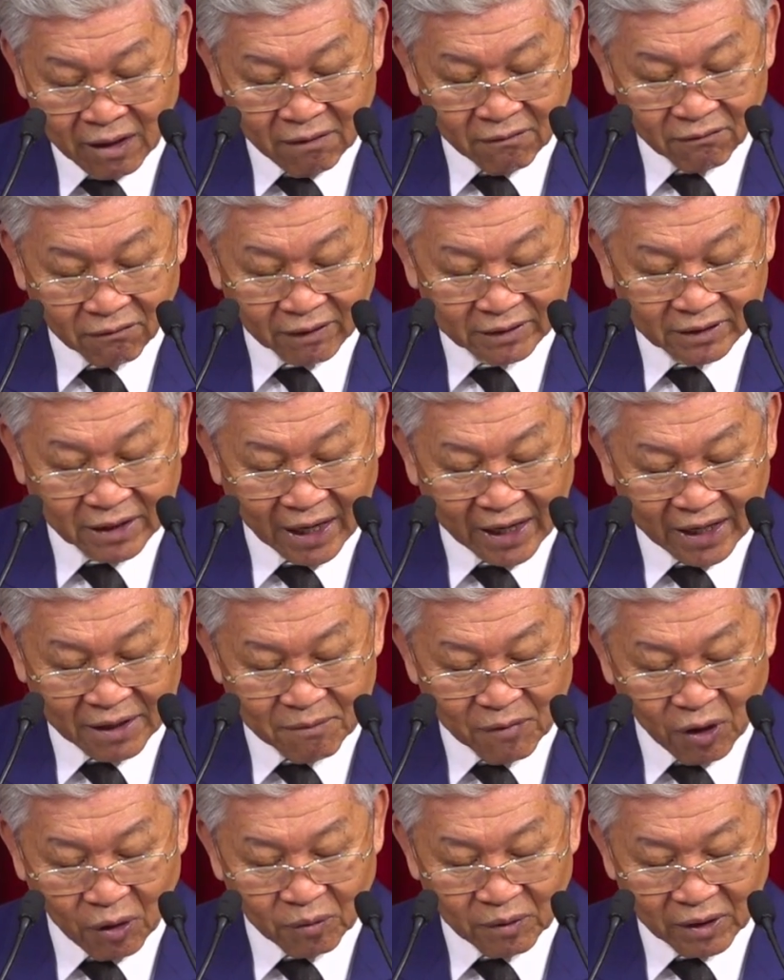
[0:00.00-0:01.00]
và thấy
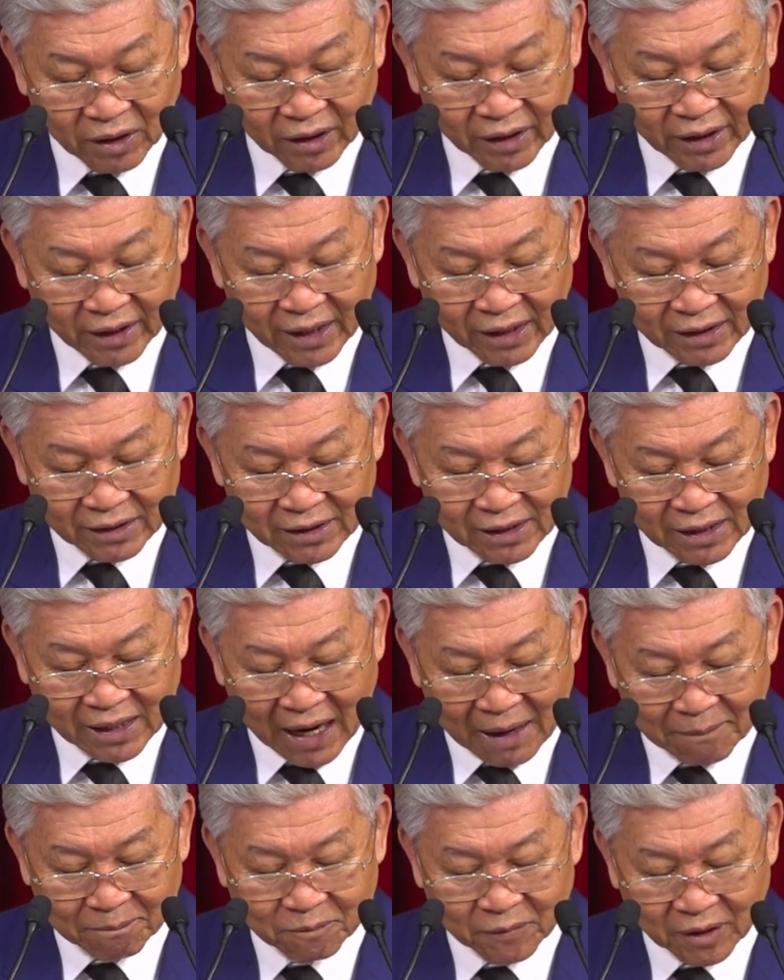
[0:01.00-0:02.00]
một người đứng
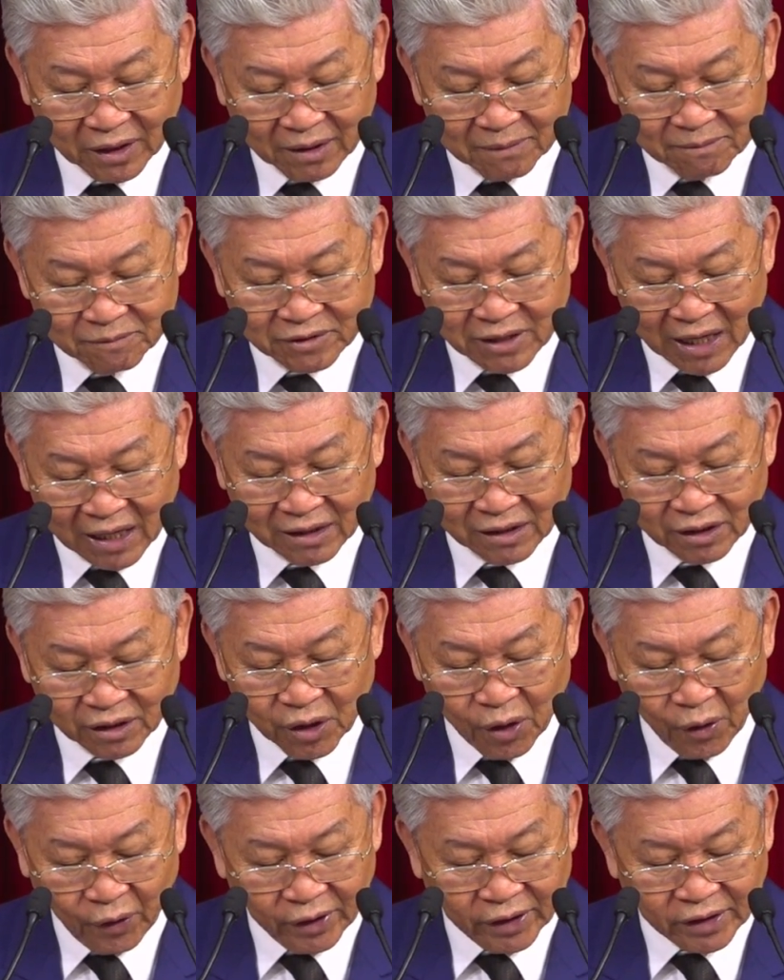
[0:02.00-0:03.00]
cầm gươm trần
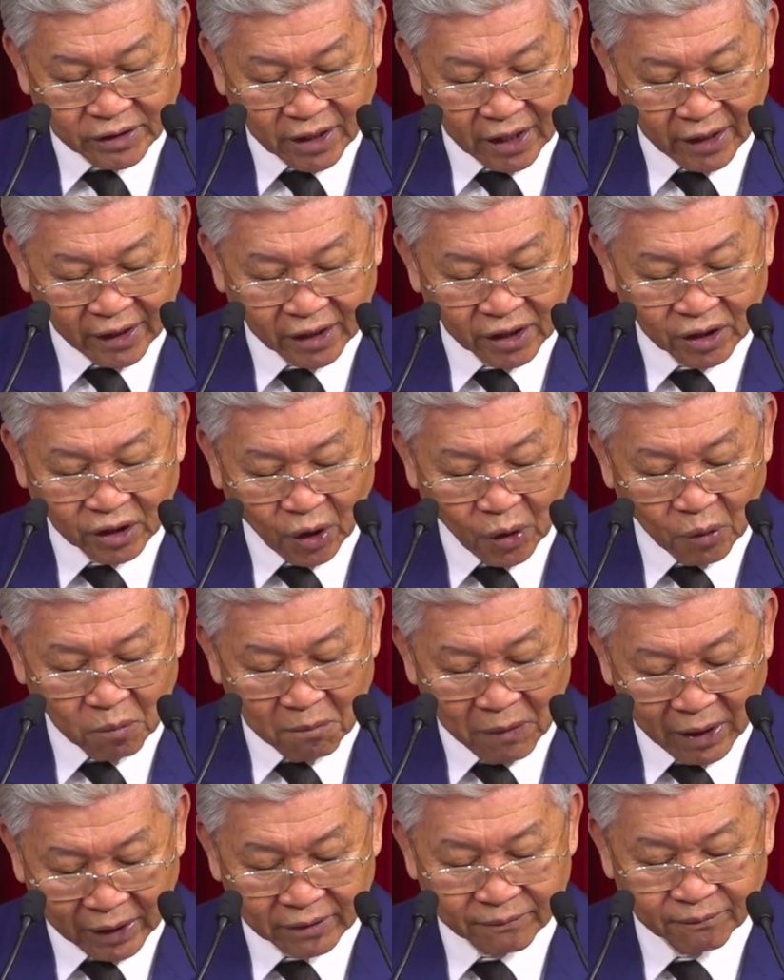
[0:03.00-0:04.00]
đối diện cùng
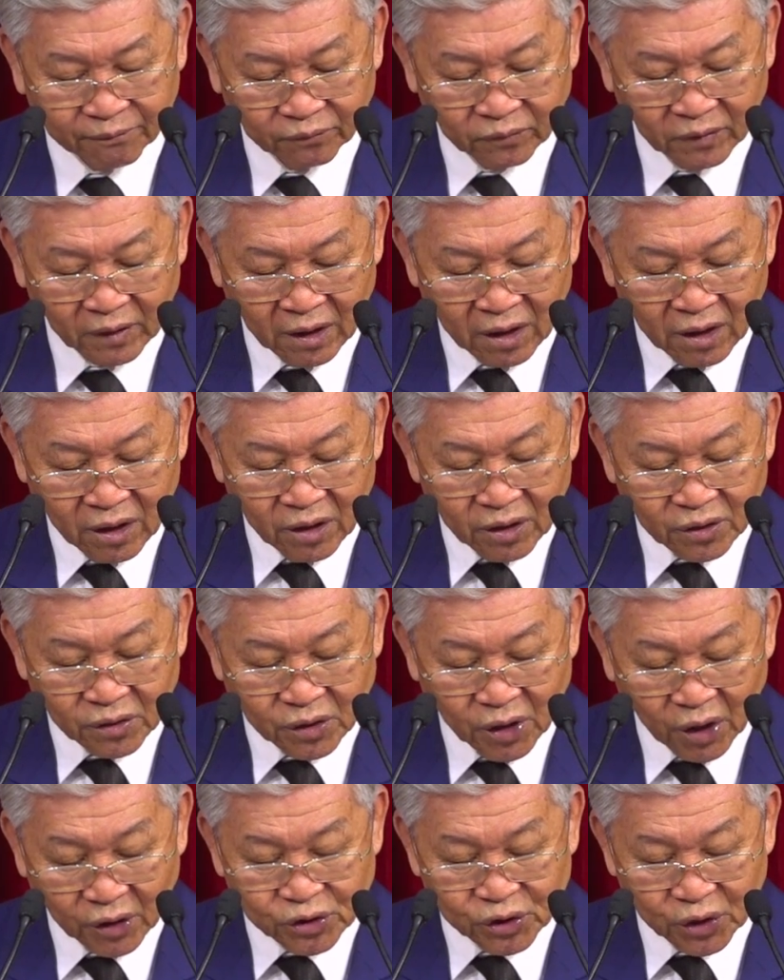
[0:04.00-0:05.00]
mình.
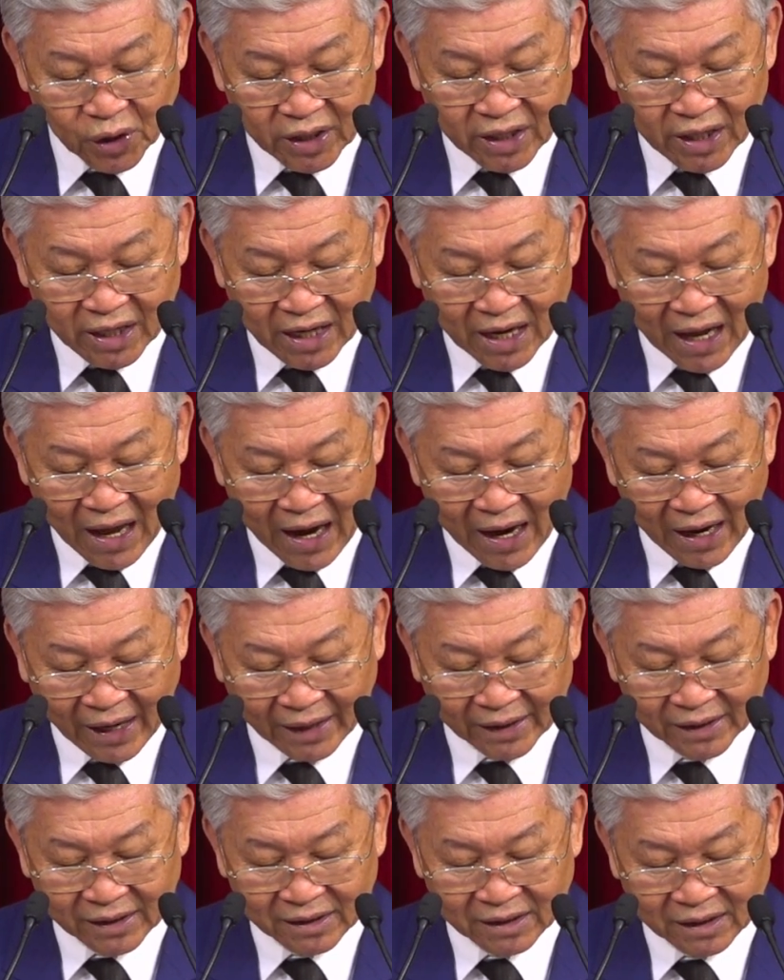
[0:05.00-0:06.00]
Joshua đi
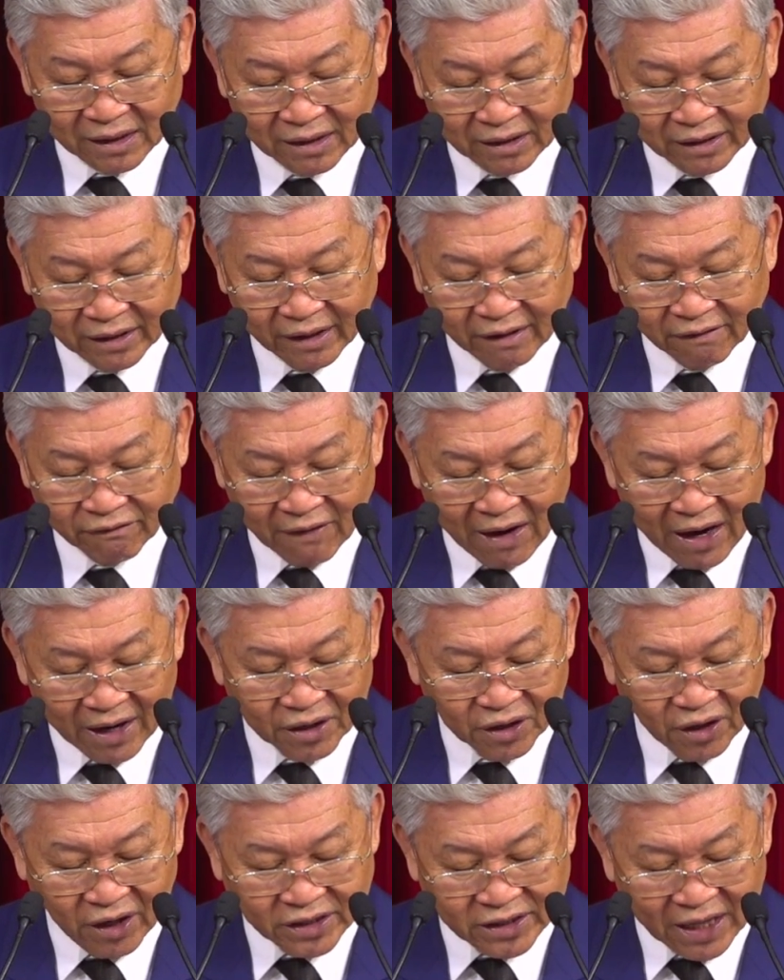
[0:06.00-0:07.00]
lại người và
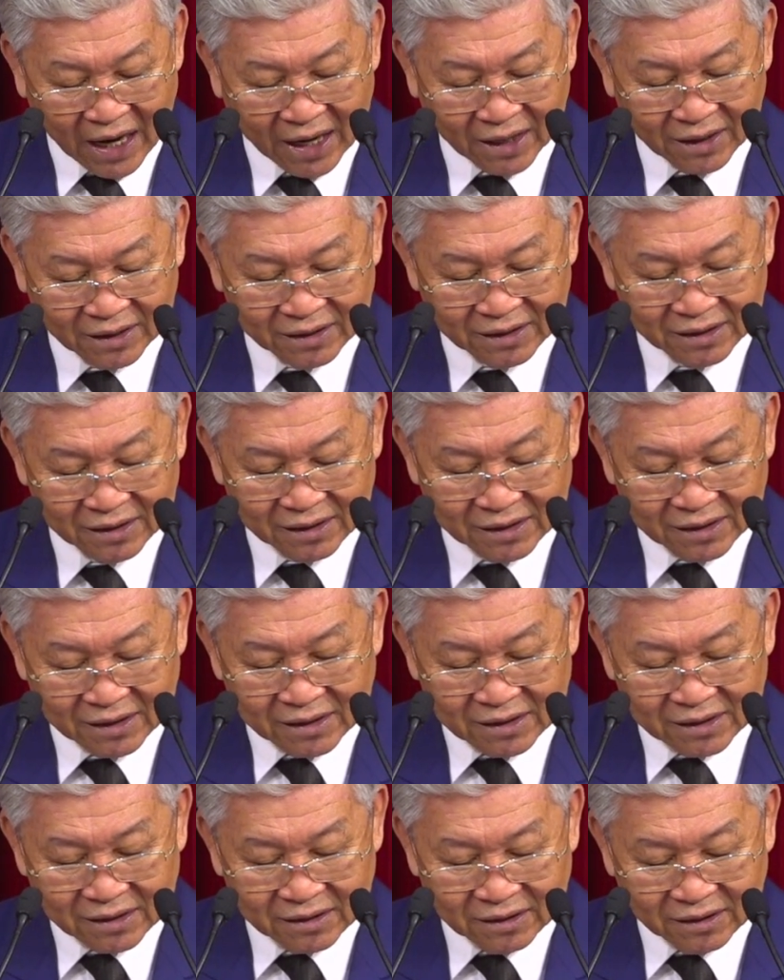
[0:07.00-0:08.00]
nói rằng:
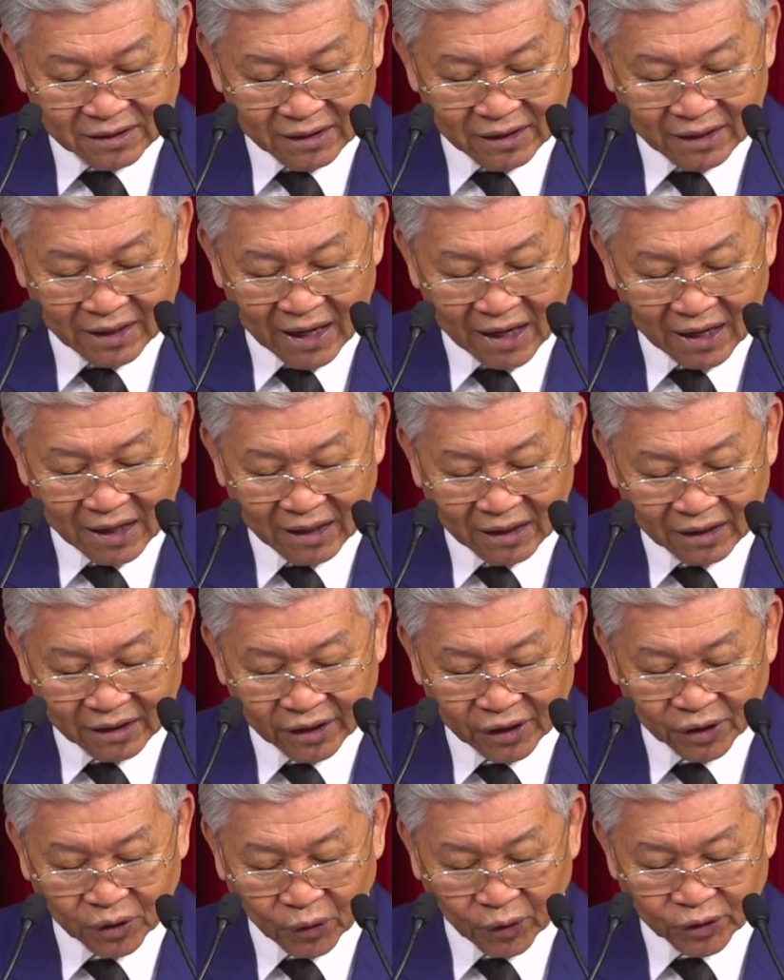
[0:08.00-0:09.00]
Ngươi là
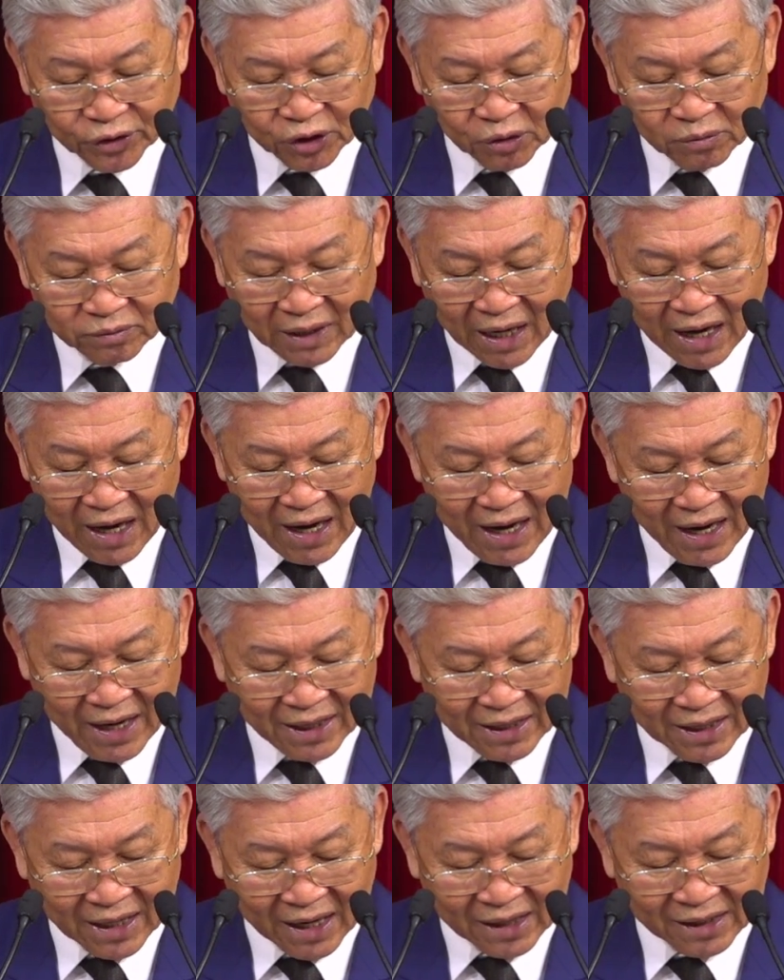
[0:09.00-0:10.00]
người của chúng ta hay
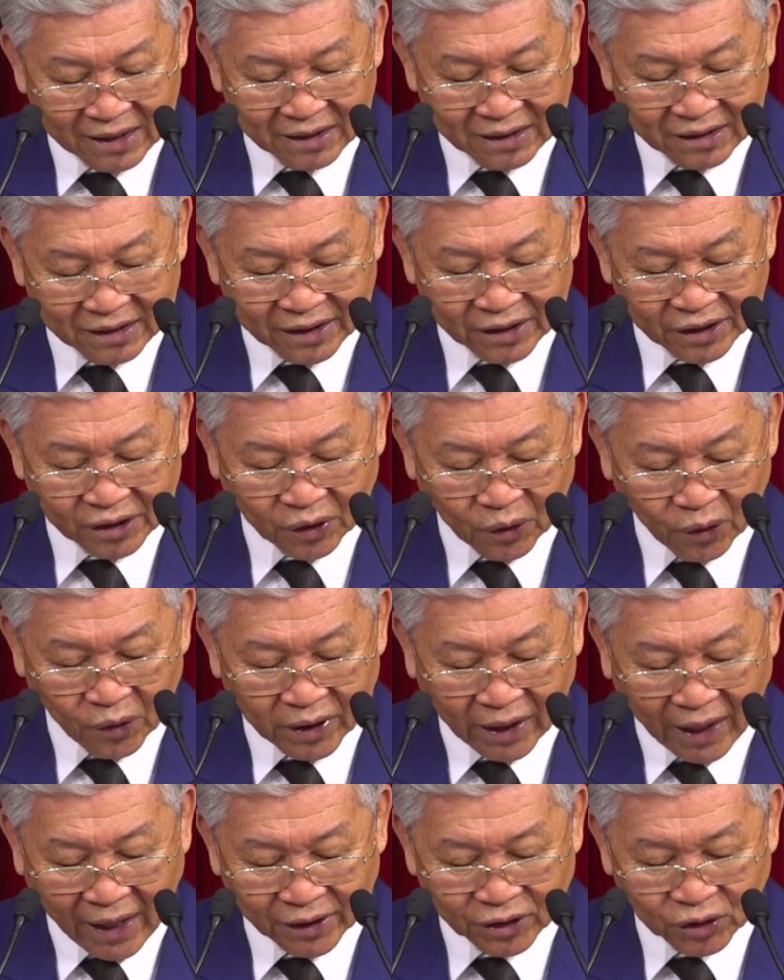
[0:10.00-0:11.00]
là người của
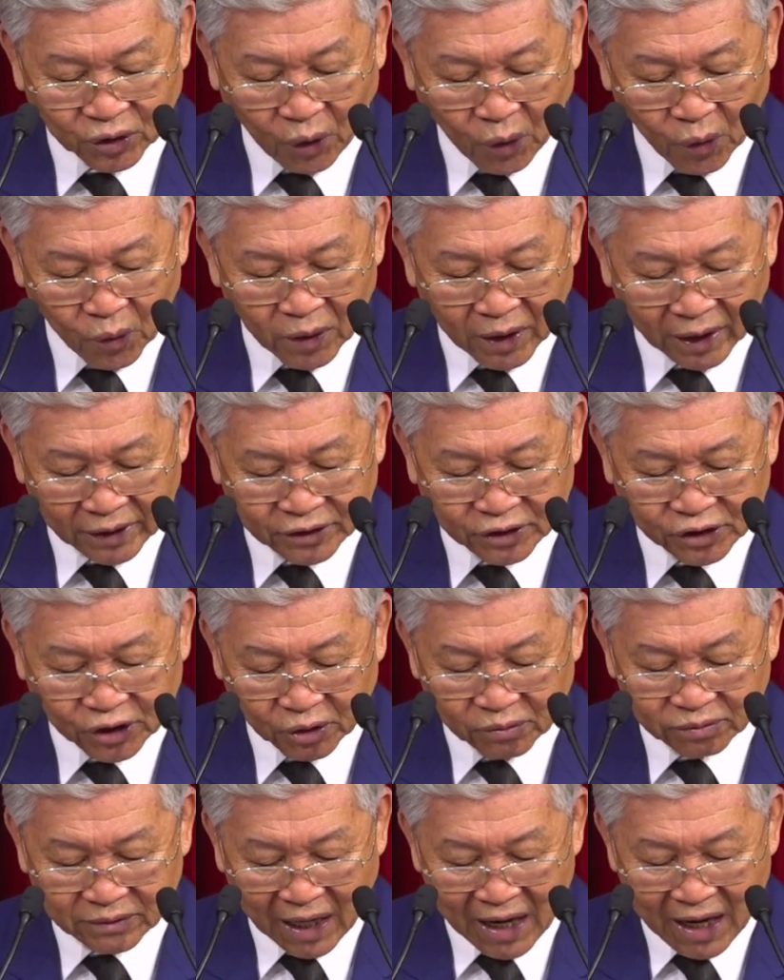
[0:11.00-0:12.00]
kẻ thù nghịch
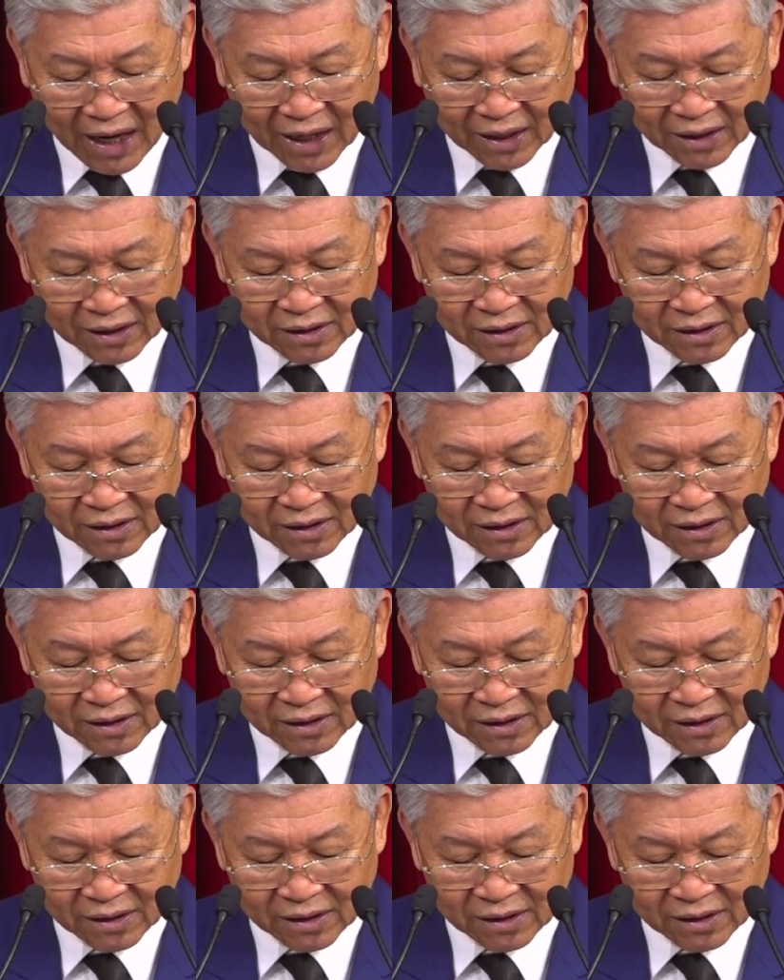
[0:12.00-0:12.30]
chúng ta?